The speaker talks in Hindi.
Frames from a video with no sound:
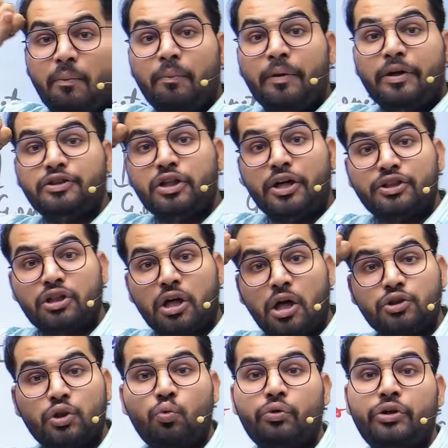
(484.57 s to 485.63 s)
मैं जेंटिस कहां से
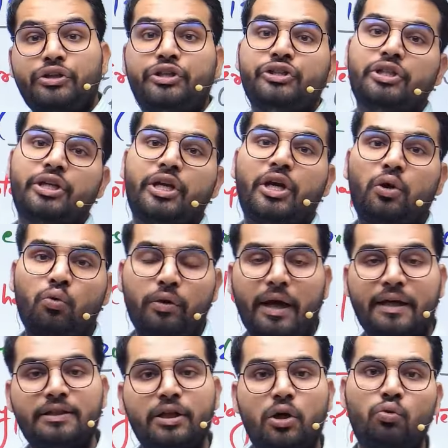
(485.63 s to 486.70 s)
करूं किस टीचर की करूं
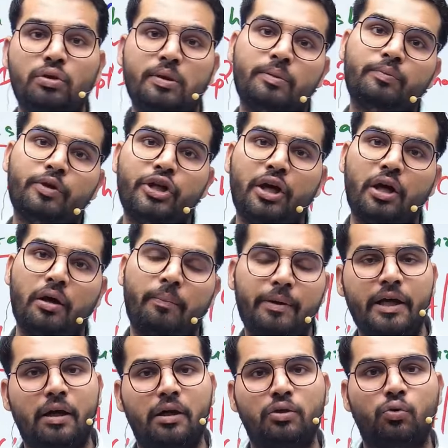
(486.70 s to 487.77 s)
कैसे करूं समझ में नहीं आ रहा भैया
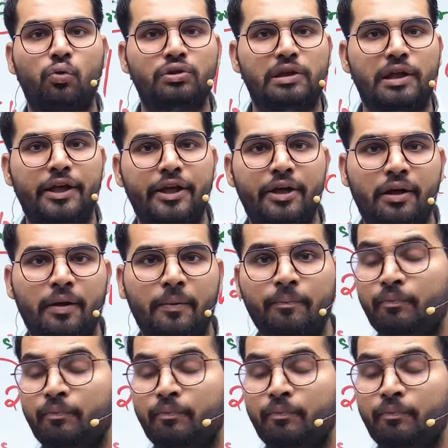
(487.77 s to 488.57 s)
का तो कोर्स ले नहीं रखा